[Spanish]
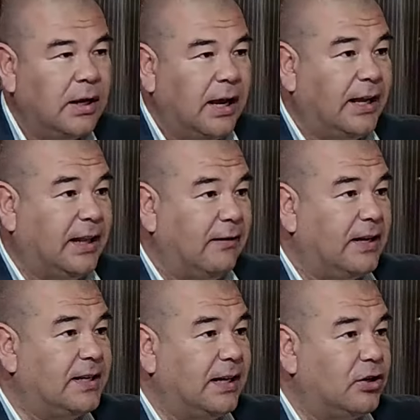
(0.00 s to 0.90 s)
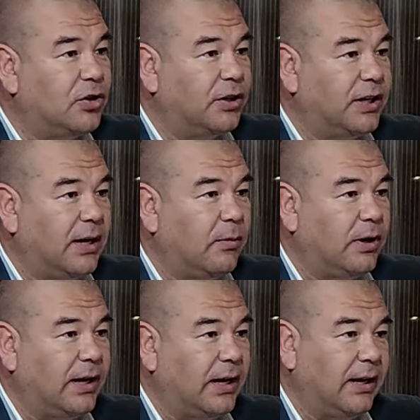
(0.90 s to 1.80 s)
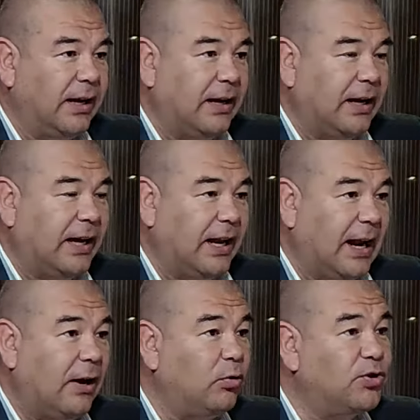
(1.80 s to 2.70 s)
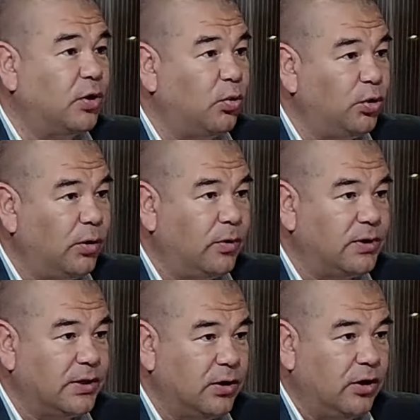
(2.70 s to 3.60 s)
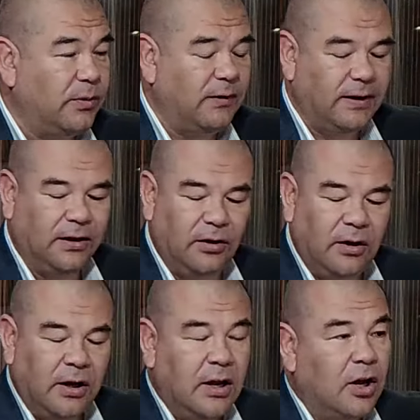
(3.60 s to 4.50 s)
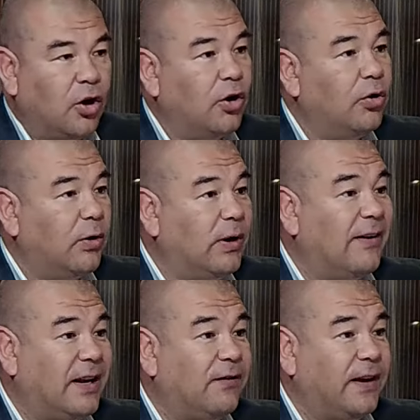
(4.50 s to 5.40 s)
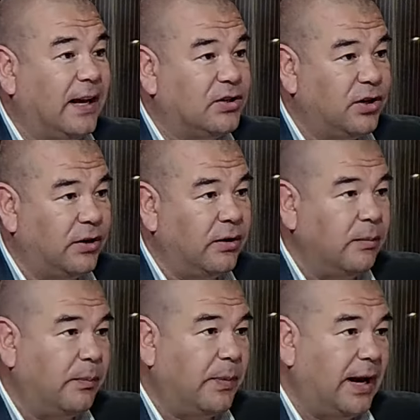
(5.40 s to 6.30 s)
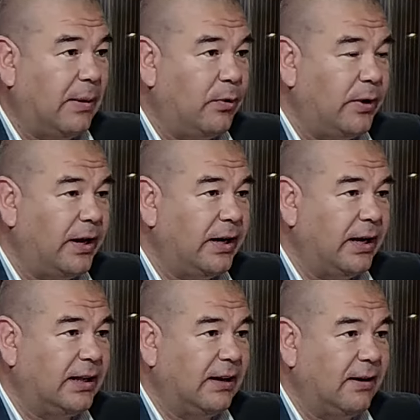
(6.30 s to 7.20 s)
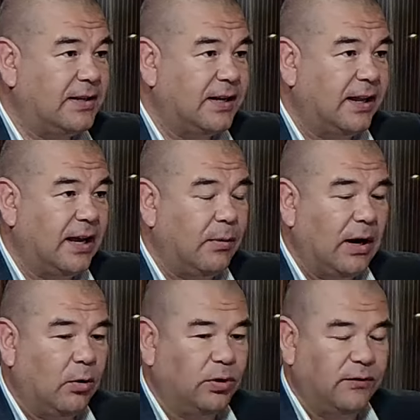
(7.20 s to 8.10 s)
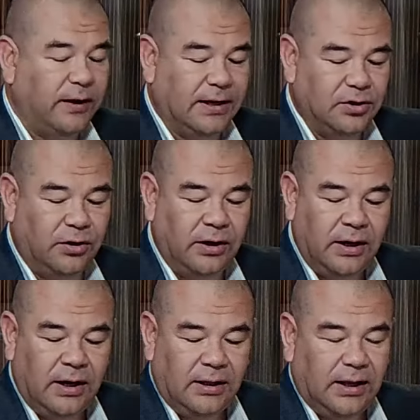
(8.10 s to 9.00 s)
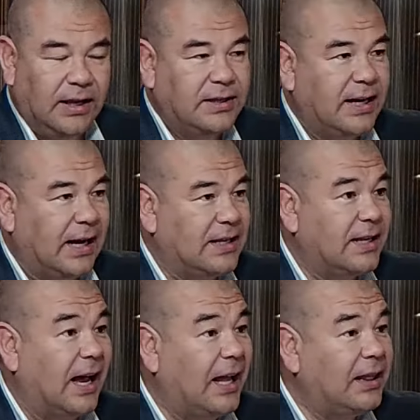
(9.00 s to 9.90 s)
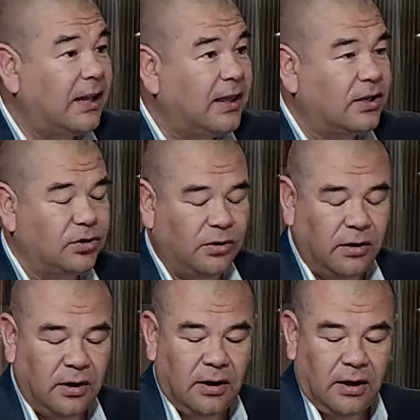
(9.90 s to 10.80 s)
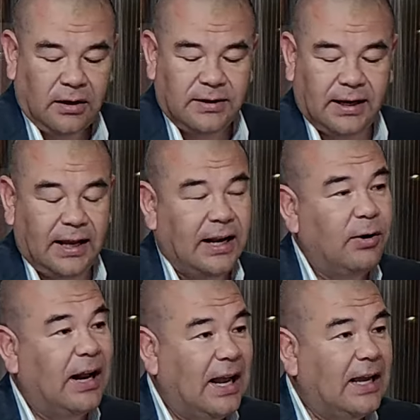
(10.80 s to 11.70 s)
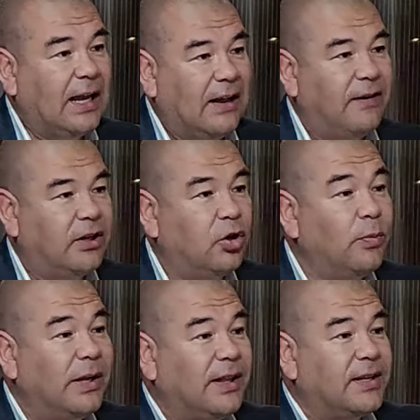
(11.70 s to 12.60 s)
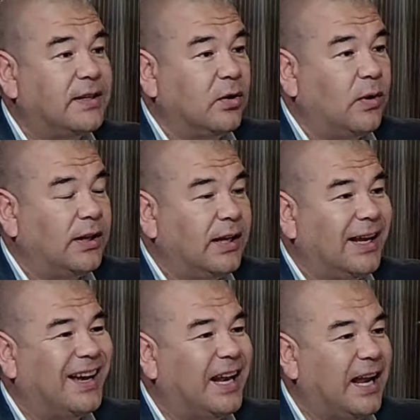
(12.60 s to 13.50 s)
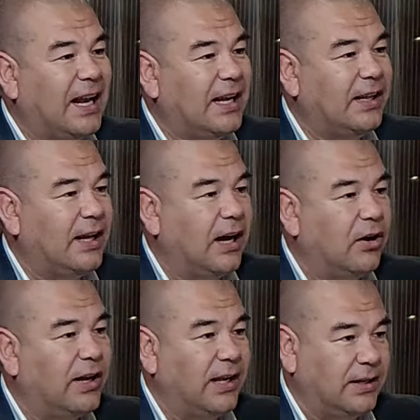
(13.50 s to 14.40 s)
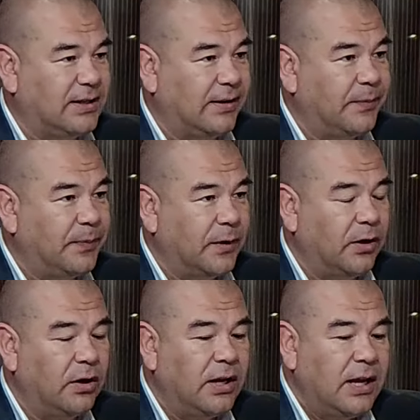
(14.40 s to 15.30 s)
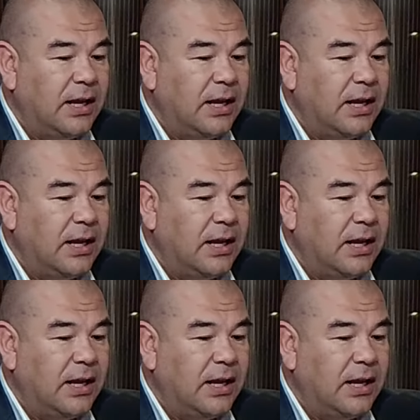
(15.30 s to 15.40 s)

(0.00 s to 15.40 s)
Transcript: establece que nosotros tendríamos que eh, generar un segundo proceso del 2022 con una verificación para poder establecer, digamos, la justificación de dicha alza. Antes de eso, se genera una ley, que es la 21.350, que crea el indicador Ixa, ¿no?